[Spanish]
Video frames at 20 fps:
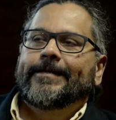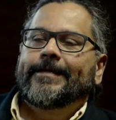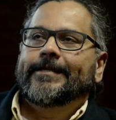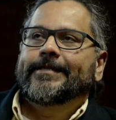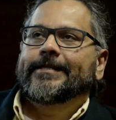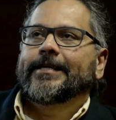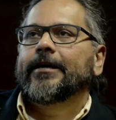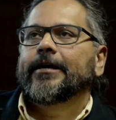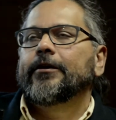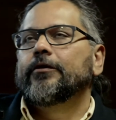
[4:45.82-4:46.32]

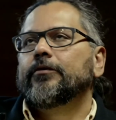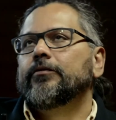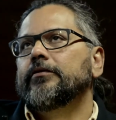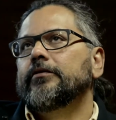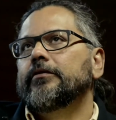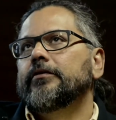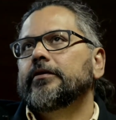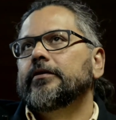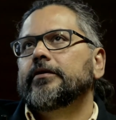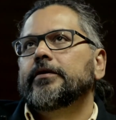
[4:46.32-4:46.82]
es que
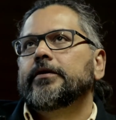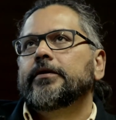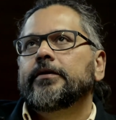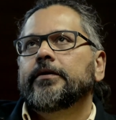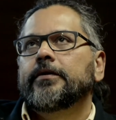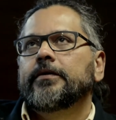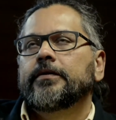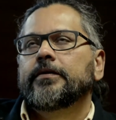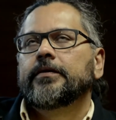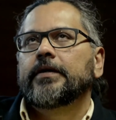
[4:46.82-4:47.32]
uno
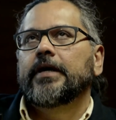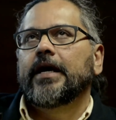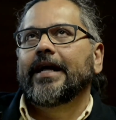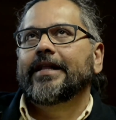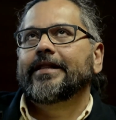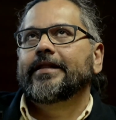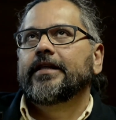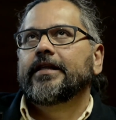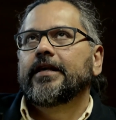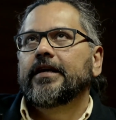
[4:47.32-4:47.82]

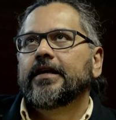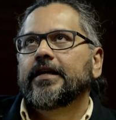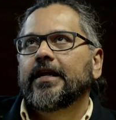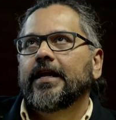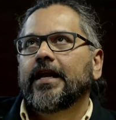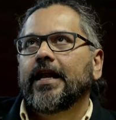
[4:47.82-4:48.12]
adquiere